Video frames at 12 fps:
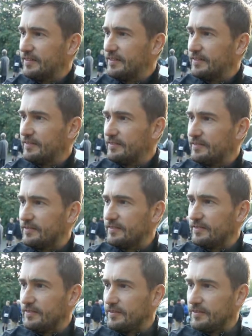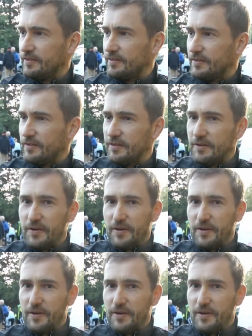Leipzig nach Halle, wie findest du das?